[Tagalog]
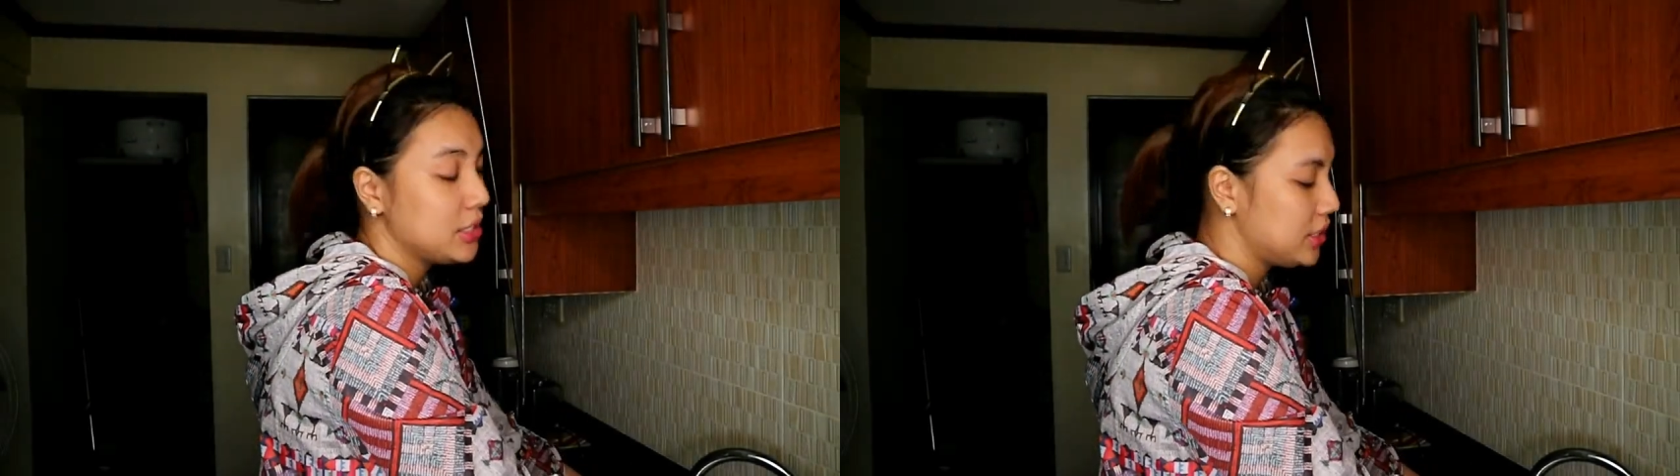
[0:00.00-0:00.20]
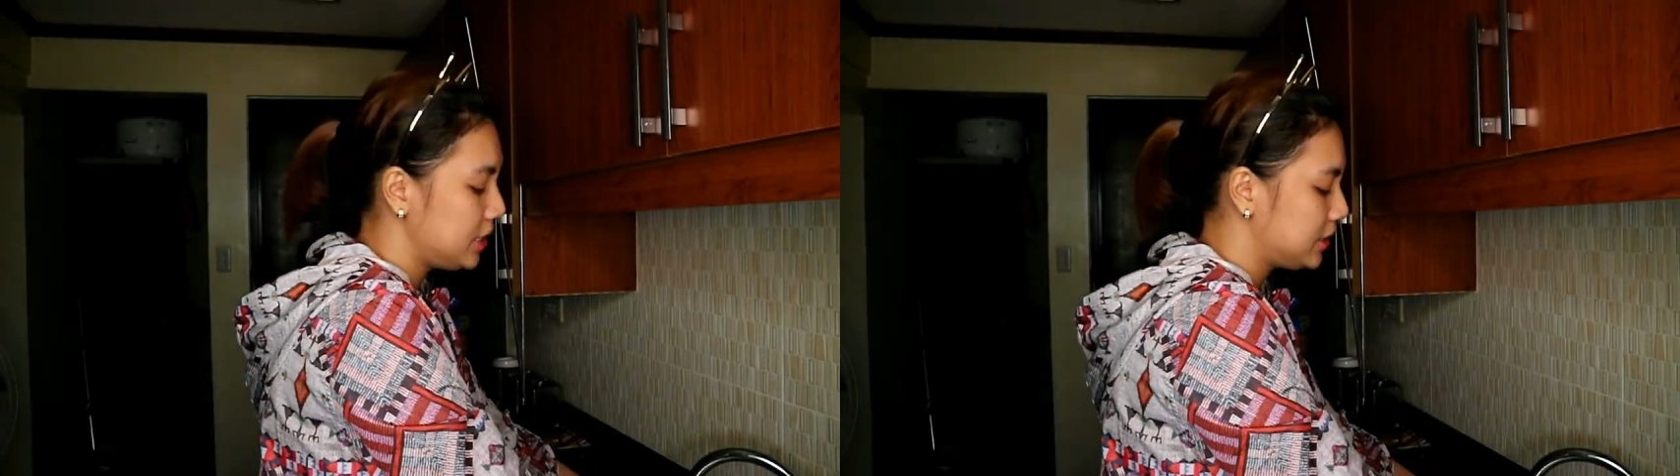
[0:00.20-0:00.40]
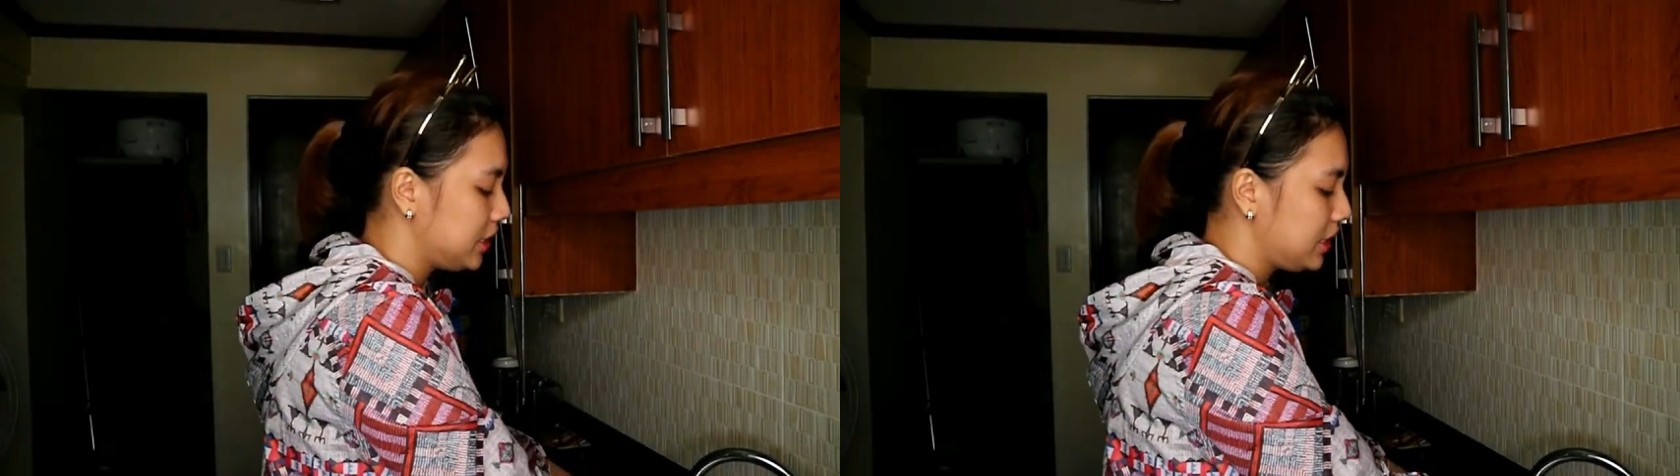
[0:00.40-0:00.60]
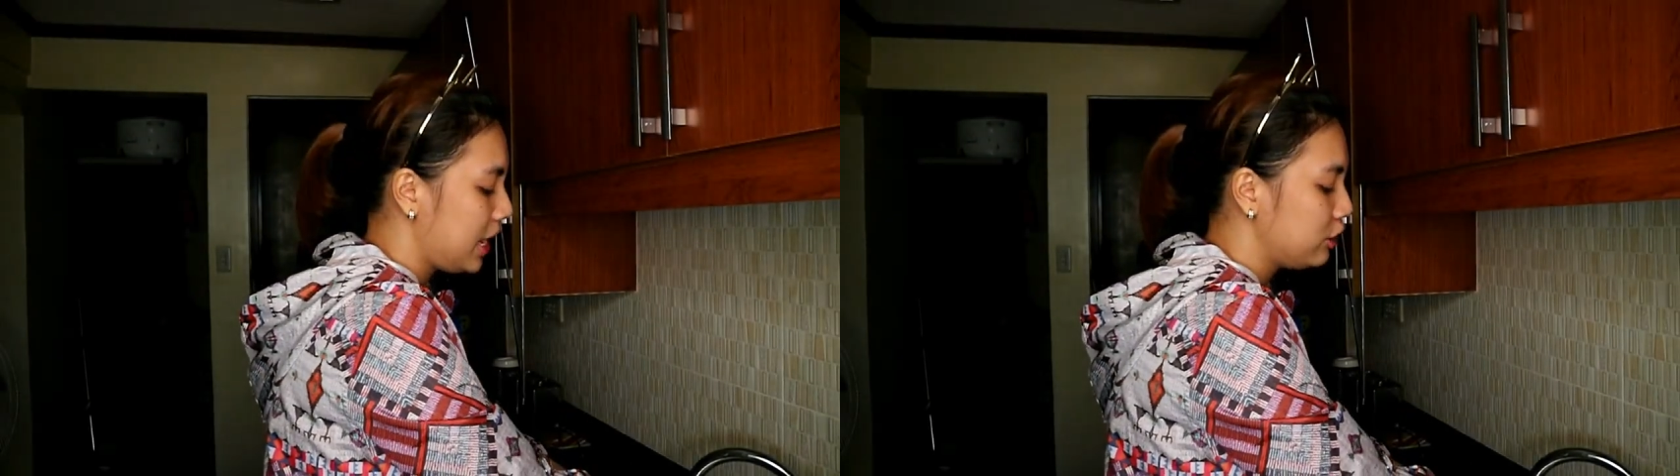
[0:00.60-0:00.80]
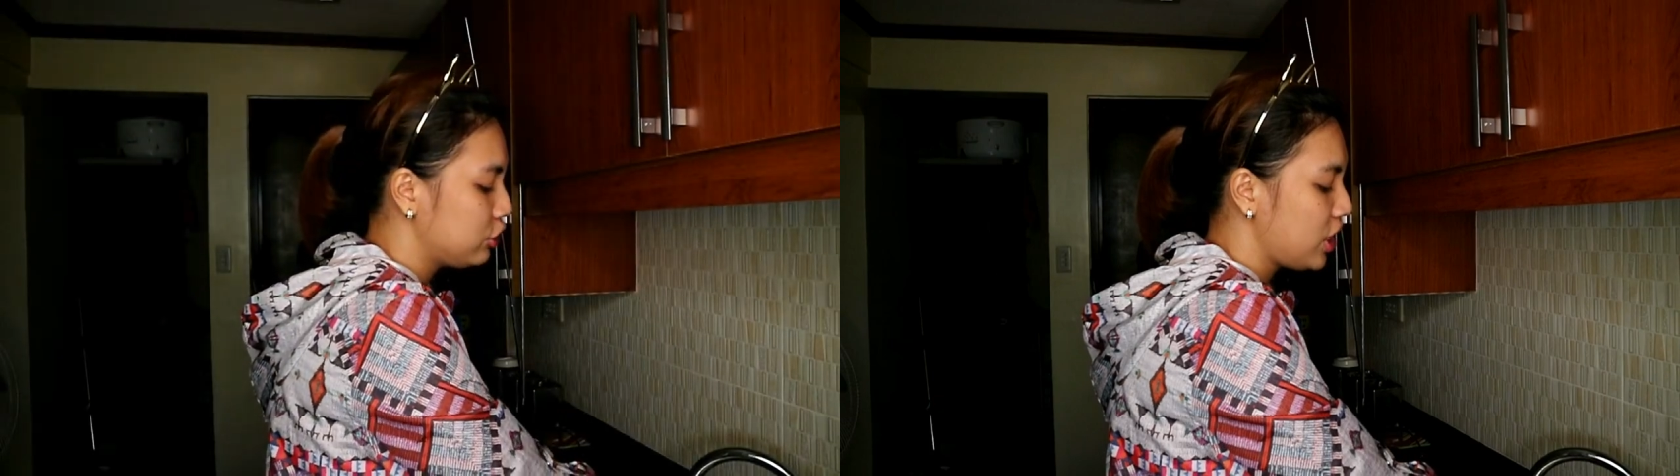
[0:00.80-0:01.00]
CC,
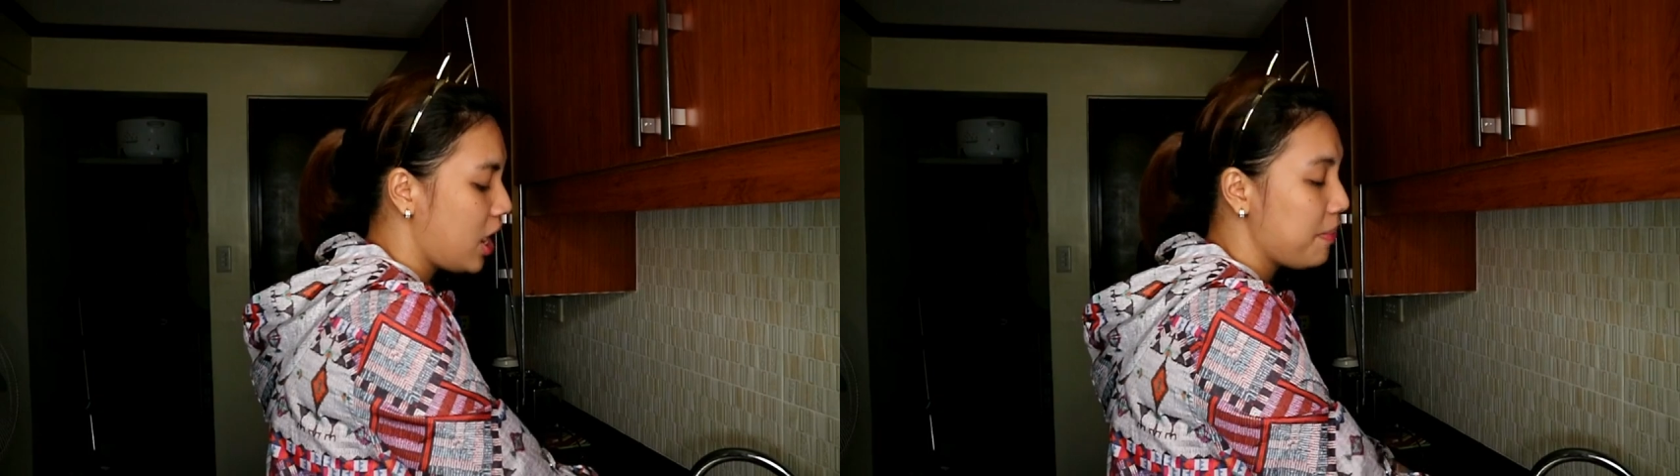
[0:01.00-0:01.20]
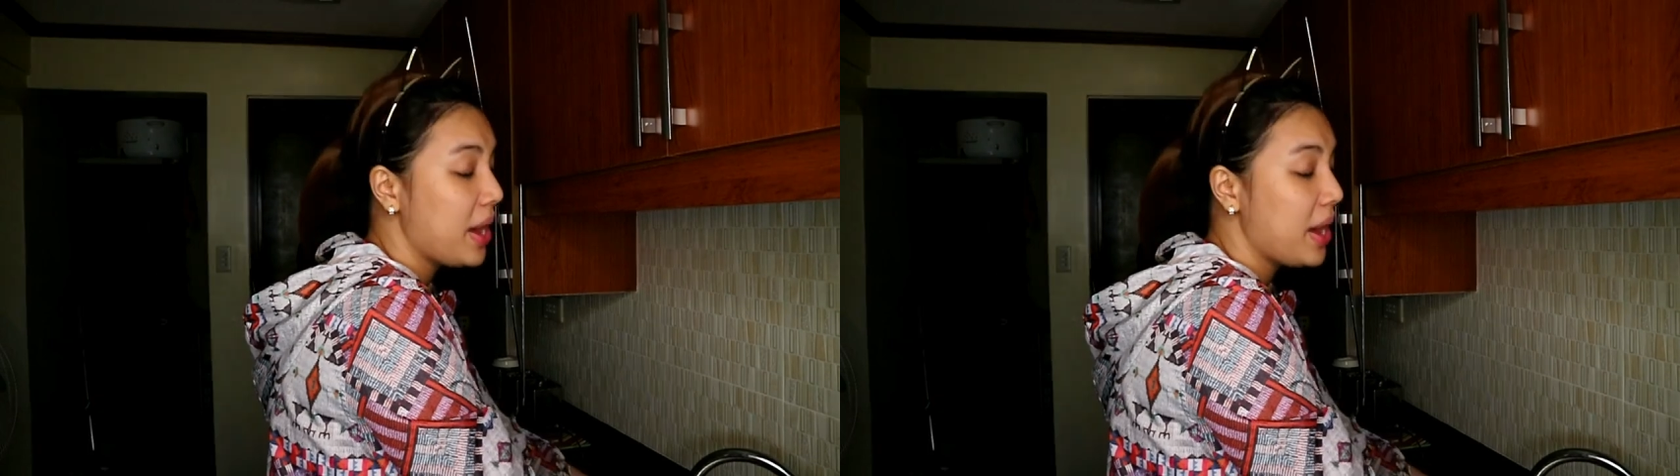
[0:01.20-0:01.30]
ano siya,